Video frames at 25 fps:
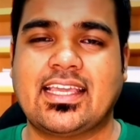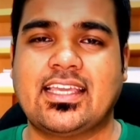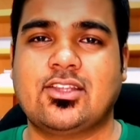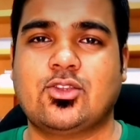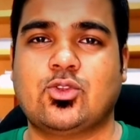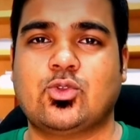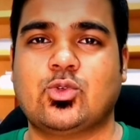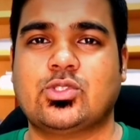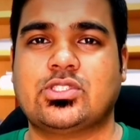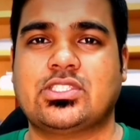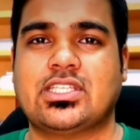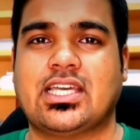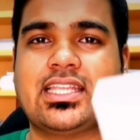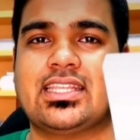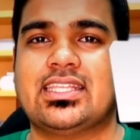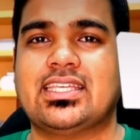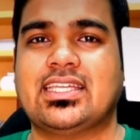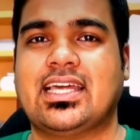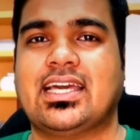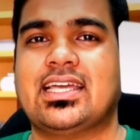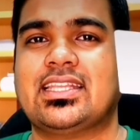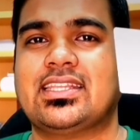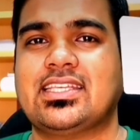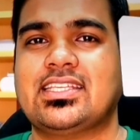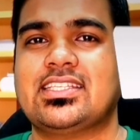কিন্তু
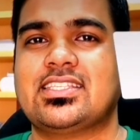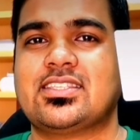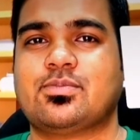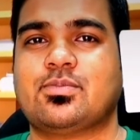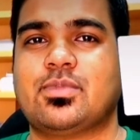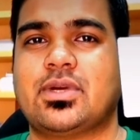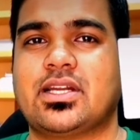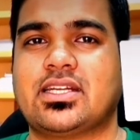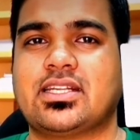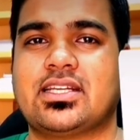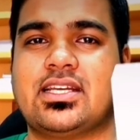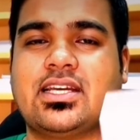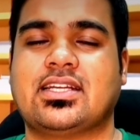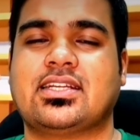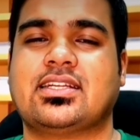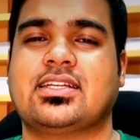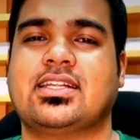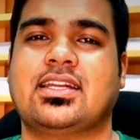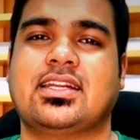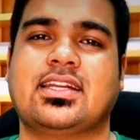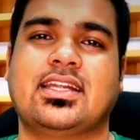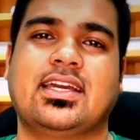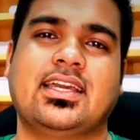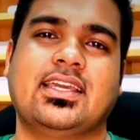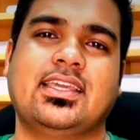যাদের হাতে স্মার্ট
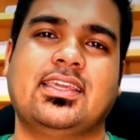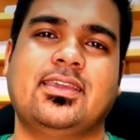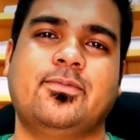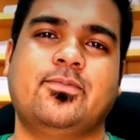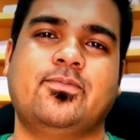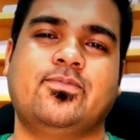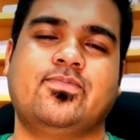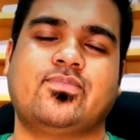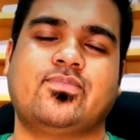কার্ডটা নাই